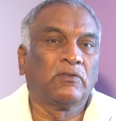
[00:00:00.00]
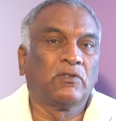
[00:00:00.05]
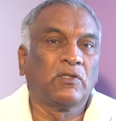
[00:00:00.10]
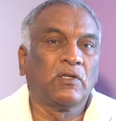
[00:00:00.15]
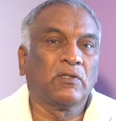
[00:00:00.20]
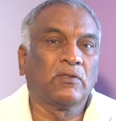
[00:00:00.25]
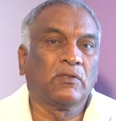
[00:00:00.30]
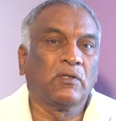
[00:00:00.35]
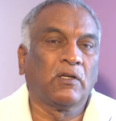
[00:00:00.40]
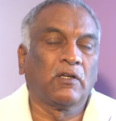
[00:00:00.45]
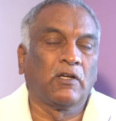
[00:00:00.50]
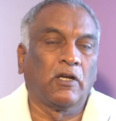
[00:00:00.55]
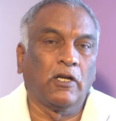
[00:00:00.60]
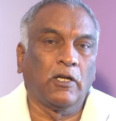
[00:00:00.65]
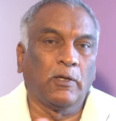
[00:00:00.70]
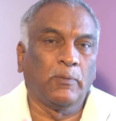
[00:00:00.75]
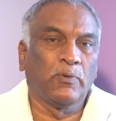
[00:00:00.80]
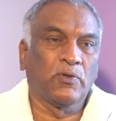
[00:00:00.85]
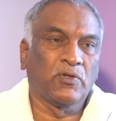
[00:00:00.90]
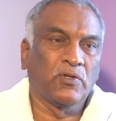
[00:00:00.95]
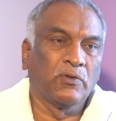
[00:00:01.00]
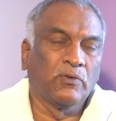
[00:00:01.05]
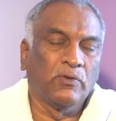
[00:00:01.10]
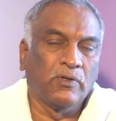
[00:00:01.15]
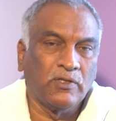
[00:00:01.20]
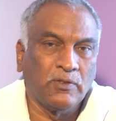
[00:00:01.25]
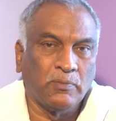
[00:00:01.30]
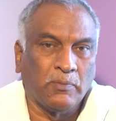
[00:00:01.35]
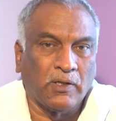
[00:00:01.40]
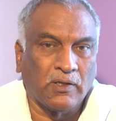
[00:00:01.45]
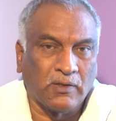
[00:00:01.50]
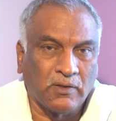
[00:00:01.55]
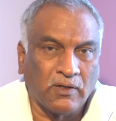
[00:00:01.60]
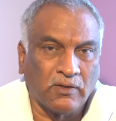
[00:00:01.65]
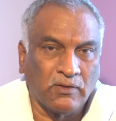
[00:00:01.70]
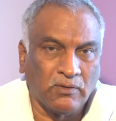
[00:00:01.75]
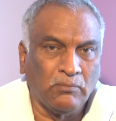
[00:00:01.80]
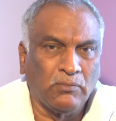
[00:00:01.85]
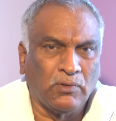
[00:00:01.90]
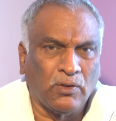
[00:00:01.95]
చేస్తున్న కంట్రిబ్యూషన్ గురించి
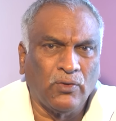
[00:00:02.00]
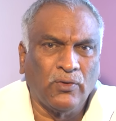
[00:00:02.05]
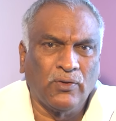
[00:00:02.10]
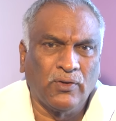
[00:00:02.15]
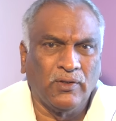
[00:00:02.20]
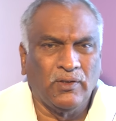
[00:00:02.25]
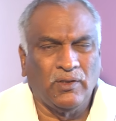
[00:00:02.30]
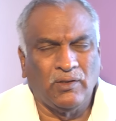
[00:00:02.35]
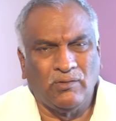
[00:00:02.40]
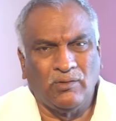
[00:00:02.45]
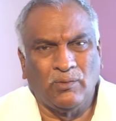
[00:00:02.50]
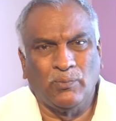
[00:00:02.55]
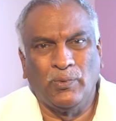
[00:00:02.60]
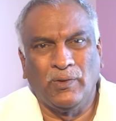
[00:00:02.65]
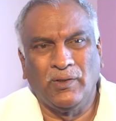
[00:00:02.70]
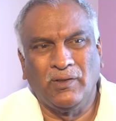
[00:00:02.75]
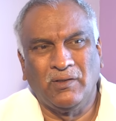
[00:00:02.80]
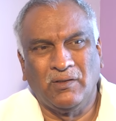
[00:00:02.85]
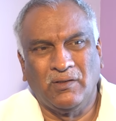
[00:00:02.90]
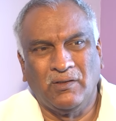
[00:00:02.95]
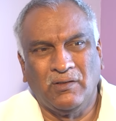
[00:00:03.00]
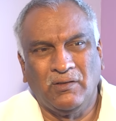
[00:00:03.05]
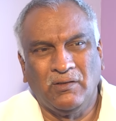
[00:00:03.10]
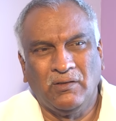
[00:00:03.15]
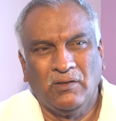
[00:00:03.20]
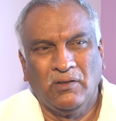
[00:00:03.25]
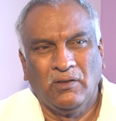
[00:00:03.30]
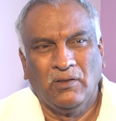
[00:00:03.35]
మాట్లాడతాం బాగుంటుంది ఎప్పుడైనా కానీ